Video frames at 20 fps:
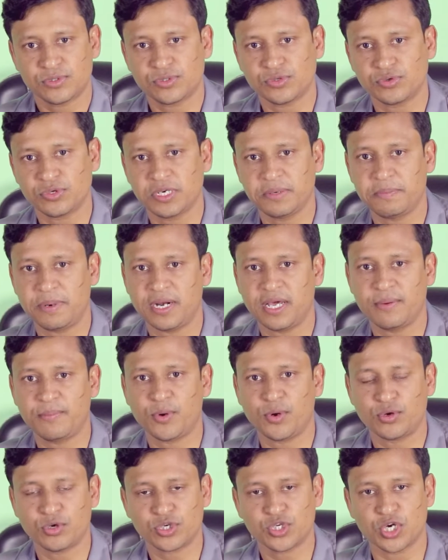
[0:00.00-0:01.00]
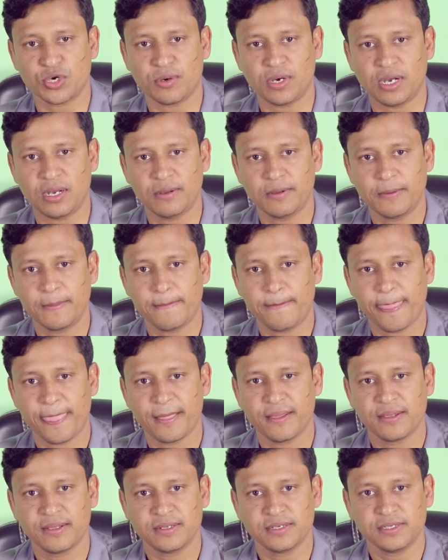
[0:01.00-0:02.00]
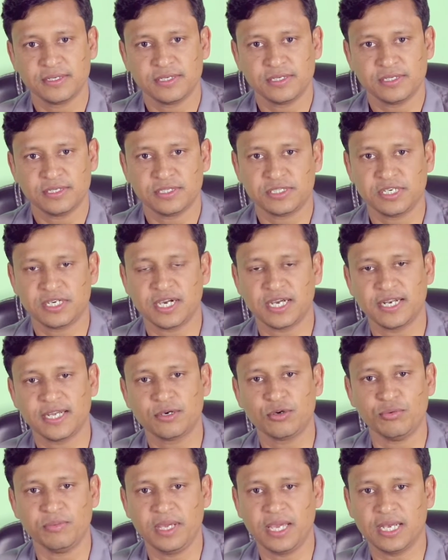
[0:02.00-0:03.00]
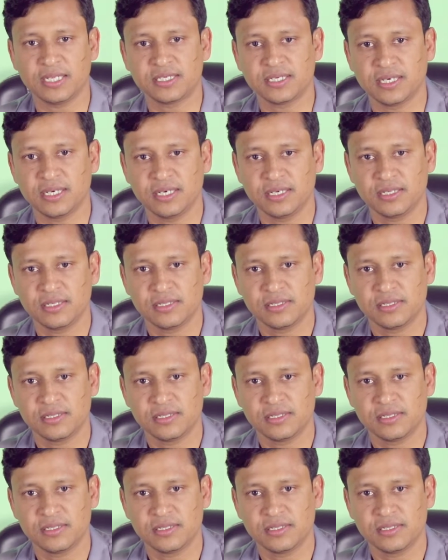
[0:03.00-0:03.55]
টুঙ্গিপাড়া পৌরসভা যেখানে ঘুমিয়ে আছে